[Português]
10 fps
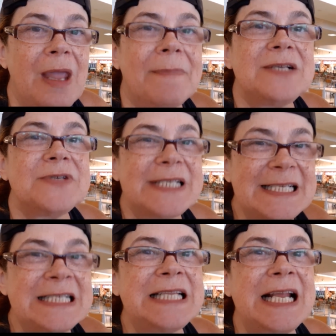Mas
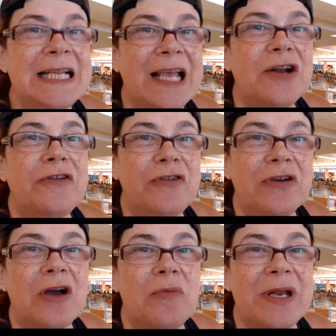vocês entenderam e viram
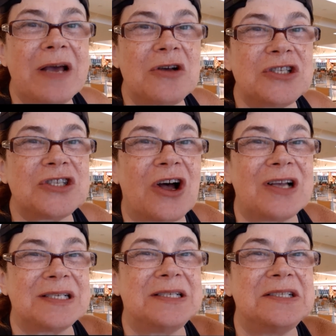que a comida é
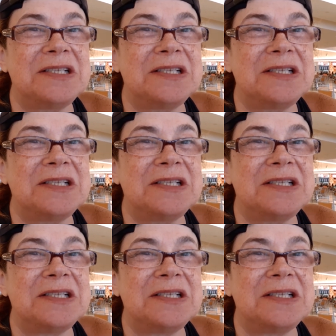gostosa, né,